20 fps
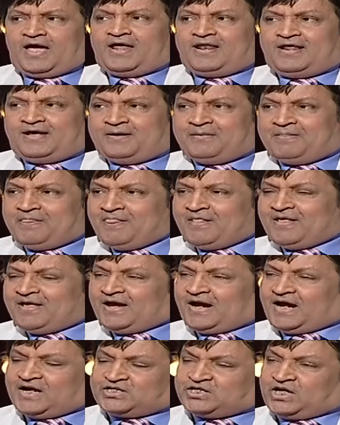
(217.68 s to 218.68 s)
है ना
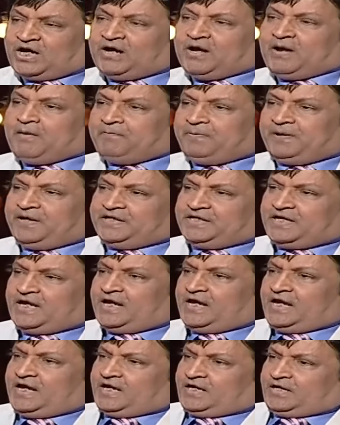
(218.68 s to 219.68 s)
अच्छा फिर
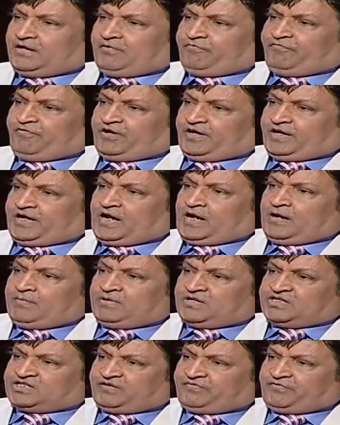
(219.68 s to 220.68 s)
ये एक फ़कर
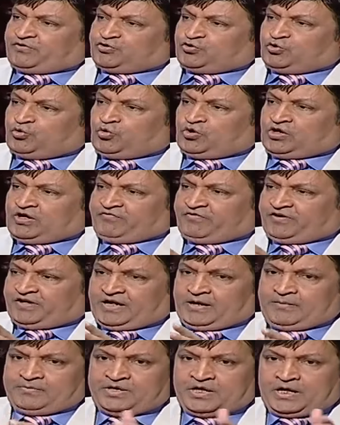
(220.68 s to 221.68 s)
आलम का सफ़र शुरू हो गया
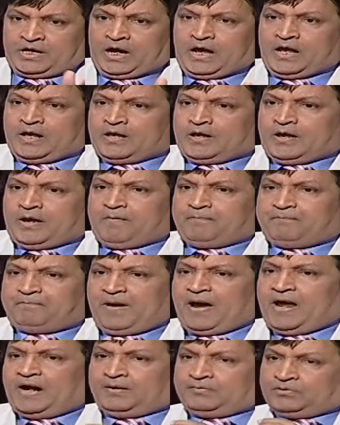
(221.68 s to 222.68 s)
फ़कर आलम ये
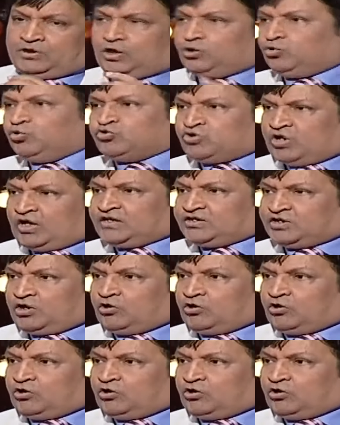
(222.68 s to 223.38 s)
का ये दूसरा